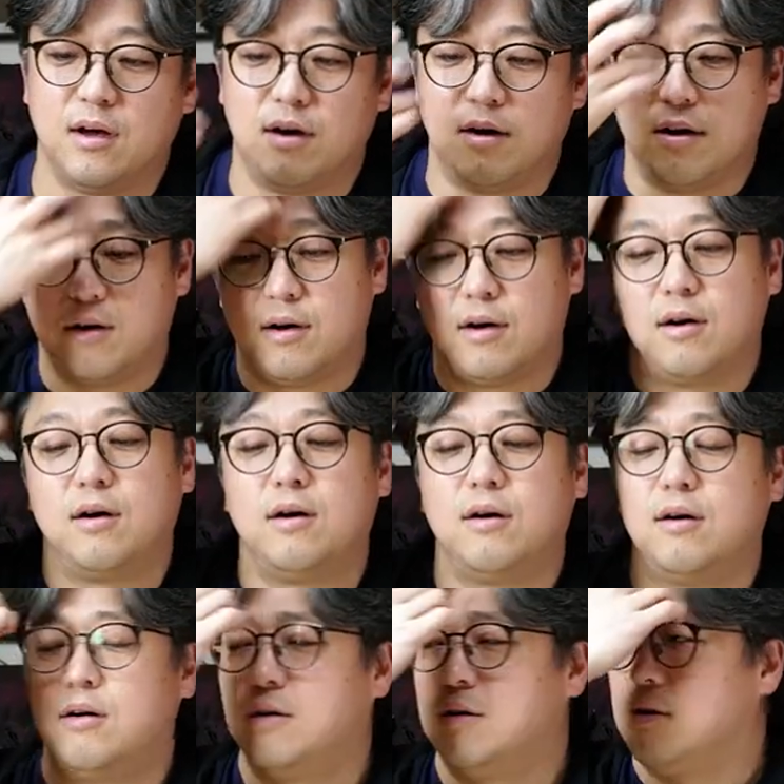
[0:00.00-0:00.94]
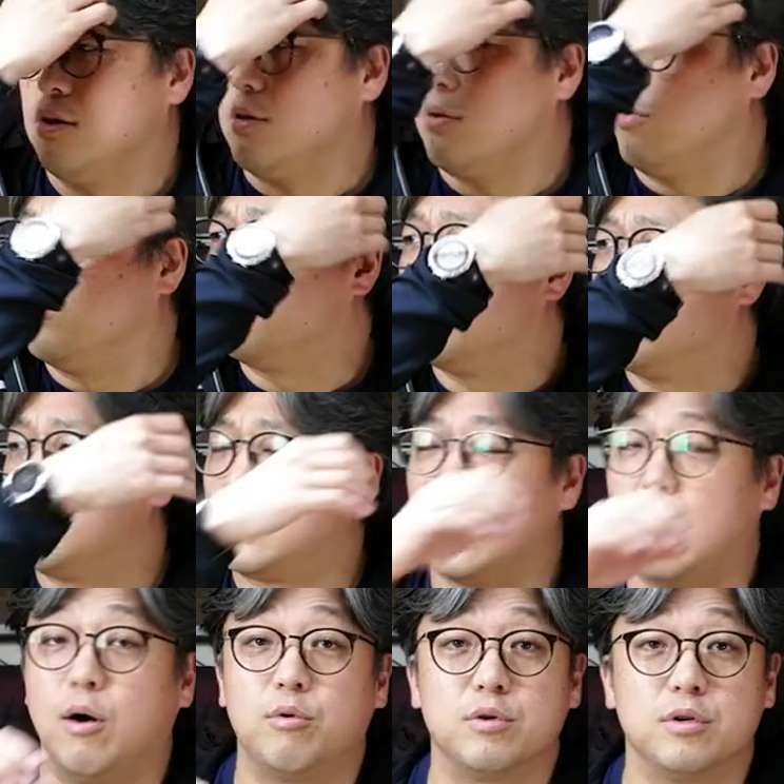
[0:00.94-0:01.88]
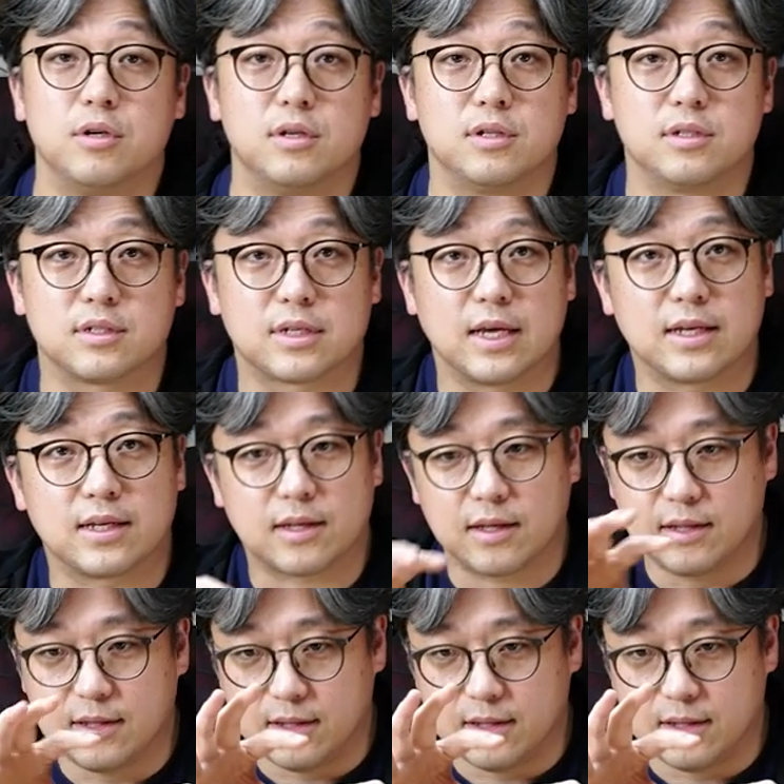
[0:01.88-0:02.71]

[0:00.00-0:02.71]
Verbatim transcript: 어, 요즘 나오는 이렇게,